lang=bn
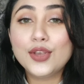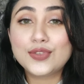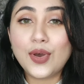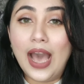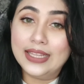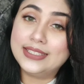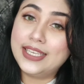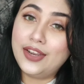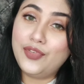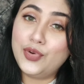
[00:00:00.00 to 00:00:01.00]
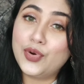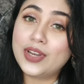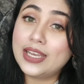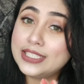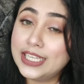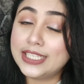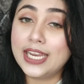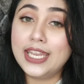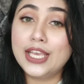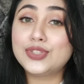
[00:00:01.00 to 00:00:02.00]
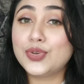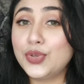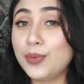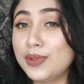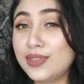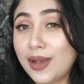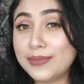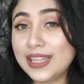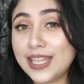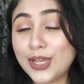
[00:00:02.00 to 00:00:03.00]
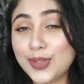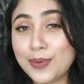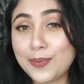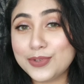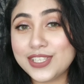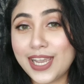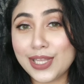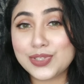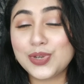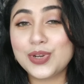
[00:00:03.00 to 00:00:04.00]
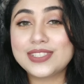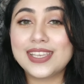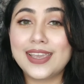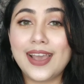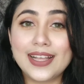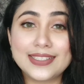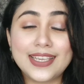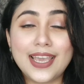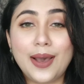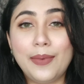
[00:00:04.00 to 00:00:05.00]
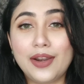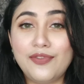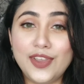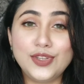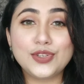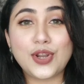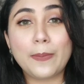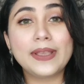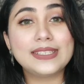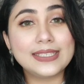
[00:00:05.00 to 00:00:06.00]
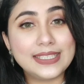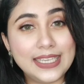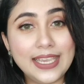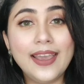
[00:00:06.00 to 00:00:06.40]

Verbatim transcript: সো আজকে ভিডিওটা সেটা নিয়ে যদিও আমি থামনেল দেখে তোমরা বুঝে গেছো যে আজকে আমার ভিডিও টপিকটা কি